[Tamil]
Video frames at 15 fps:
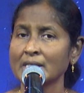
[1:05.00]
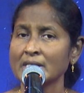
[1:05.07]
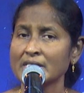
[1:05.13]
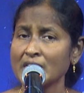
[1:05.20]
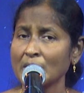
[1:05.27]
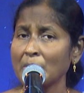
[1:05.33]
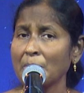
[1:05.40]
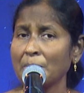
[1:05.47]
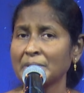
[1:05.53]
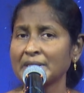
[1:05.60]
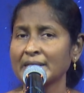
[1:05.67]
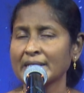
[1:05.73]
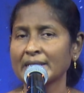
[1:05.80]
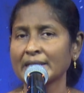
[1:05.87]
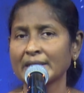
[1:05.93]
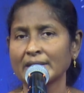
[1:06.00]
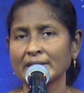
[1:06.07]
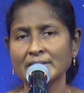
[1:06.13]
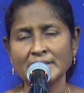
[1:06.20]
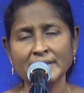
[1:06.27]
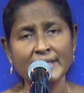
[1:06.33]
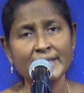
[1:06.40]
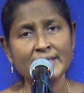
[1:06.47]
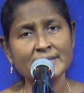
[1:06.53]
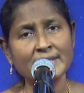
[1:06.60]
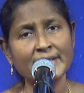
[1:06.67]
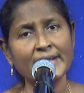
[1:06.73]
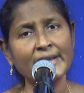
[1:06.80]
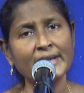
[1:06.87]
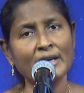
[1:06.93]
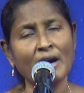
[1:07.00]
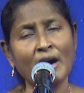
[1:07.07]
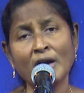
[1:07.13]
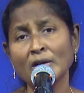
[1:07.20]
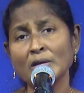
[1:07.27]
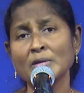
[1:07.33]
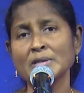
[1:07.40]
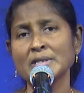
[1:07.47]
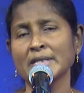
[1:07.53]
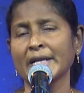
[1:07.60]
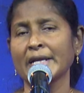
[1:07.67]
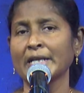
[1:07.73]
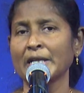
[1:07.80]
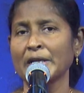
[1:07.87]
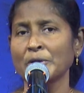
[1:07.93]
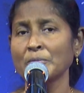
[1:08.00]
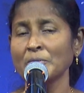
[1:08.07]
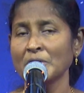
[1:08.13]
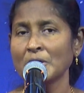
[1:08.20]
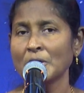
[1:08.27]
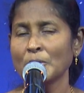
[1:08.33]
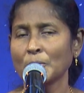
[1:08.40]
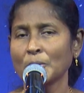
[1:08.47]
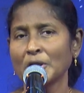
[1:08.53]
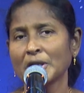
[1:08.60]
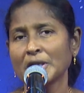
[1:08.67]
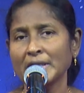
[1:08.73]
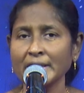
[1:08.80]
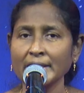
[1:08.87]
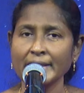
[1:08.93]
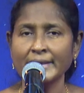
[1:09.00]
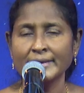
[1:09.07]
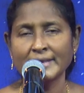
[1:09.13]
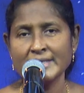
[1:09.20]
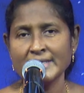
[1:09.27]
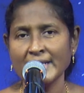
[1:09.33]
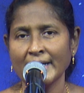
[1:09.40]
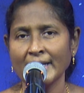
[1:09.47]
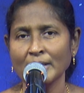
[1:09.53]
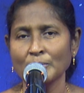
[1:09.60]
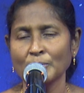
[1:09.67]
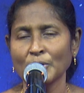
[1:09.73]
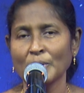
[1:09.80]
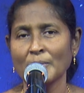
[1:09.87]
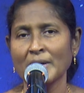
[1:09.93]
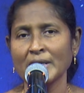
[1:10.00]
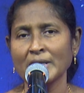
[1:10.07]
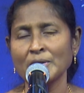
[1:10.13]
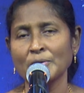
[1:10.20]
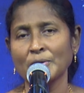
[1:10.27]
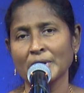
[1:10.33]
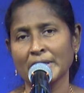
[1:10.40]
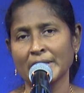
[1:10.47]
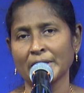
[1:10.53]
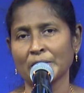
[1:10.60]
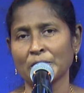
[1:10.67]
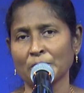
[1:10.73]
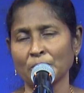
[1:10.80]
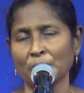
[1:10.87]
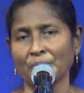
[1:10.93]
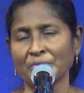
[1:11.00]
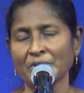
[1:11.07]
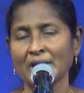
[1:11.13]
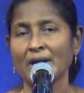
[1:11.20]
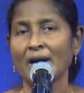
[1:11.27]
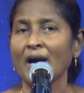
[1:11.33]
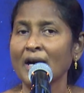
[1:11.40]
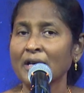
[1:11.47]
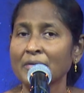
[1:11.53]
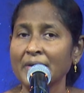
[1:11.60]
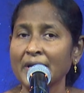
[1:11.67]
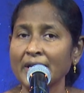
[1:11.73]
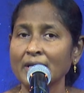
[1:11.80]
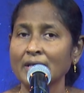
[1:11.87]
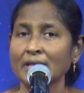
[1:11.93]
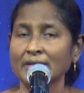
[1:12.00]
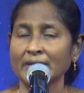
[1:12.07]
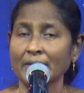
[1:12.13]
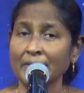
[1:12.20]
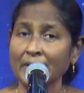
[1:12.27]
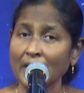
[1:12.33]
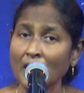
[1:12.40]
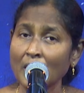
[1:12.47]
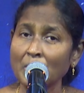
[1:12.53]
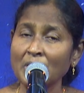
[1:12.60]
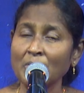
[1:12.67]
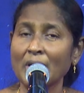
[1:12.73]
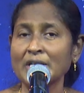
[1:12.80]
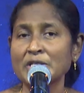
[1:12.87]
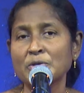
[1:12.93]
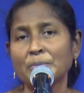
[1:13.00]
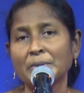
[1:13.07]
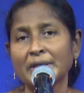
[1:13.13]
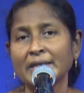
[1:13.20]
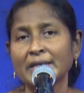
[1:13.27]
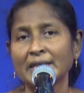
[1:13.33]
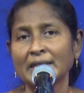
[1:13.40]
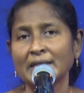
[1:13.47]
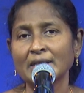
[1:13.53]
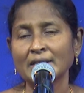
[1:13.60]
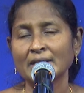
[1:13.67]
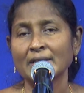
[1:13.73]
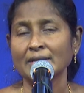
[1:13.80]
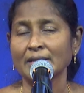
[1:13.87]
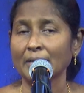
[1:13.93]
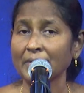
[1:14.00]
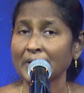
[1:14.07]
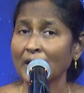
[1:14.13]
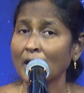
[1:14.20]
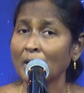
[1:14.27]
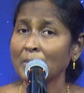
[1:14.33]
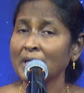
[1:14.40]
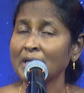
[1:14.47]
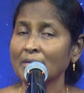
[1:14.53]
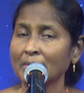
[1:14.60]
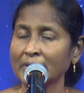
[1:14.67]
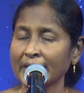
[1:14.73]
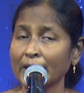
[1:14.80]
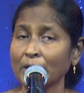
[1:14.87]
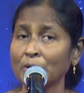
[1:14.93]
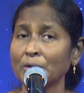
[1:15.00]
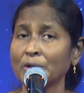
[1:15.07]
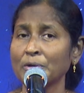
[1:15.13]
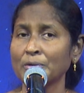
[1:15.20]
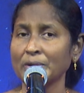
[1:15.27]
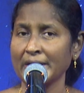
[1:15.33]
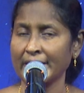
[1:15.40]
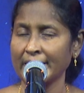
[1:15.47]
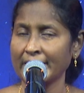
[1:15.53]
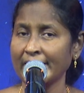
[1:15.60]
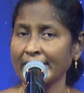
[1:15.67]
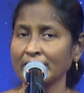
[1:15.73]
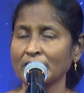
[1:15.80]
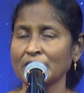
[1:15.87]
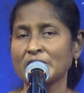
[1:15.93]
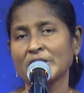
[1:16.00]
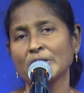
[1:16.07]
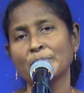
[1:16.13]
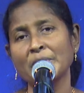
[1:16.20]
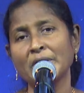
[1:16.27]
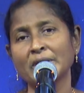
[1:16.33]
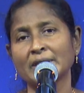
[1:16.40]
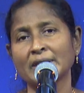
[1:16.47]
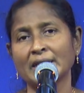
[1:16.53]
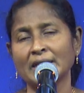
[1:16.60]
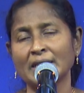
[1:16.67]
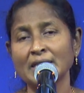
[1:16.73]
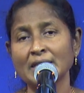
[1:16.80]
ஜெபிப்பதற்கு சிறிய சிறிய ஆலோசனைகளையும் உங்களுக்கு இந்த சேனல் மூலமாக கொடுக்க இருக்கிறோம் ஆகவே தவறாமல் வாட்ச் பண்ணுங்கள் தவறாமல் எங்களோடு கூட இணைந்து ஜெபியுங்கள்